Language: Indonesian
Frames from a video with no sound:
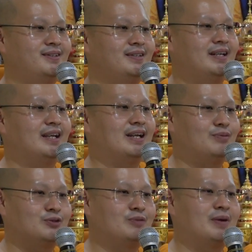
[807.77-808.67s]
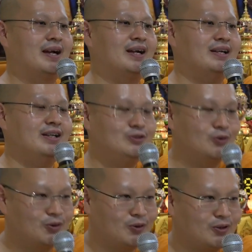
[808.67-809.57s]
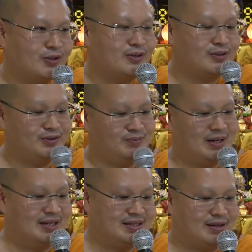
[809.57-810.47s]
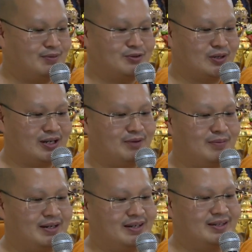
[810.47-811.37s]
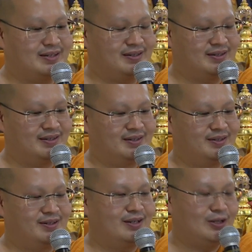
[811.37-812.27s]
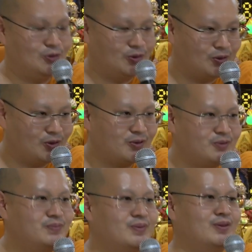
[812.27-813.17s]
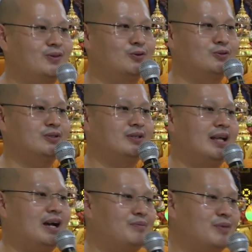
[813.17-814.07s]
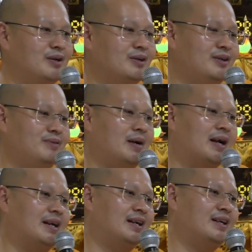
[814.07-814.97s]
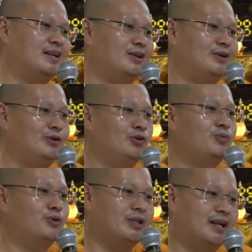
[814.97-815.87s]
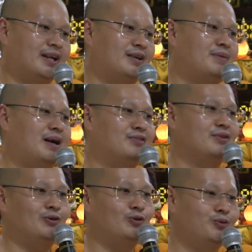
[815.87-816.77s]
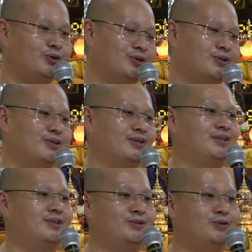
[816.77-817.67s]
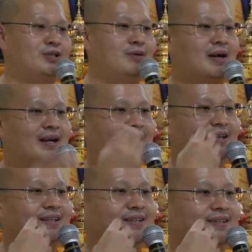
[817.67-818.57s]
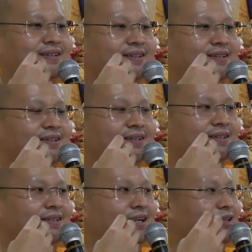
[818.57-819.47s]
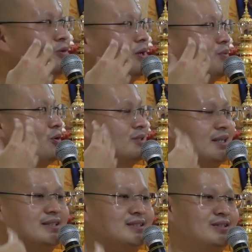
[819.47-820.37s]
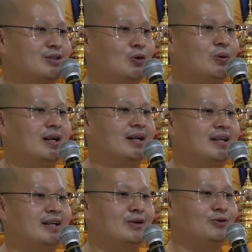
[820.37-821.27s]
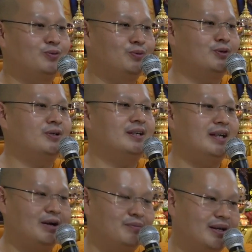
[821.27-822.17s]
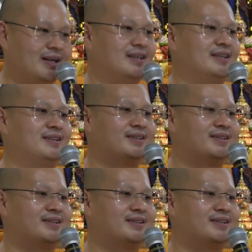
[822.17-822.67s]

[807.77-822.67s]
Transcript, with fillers: Jadi kita mesti bayangkan dia jongkok, Bante saya nggak masukin gambarnya. Dia jongkok, terus dia ambil makanan dari duburnya ya, maaf ya dubur, terus dia makan. Nanti sudah proses keluar lagi dari dubur, dia ambil lagi.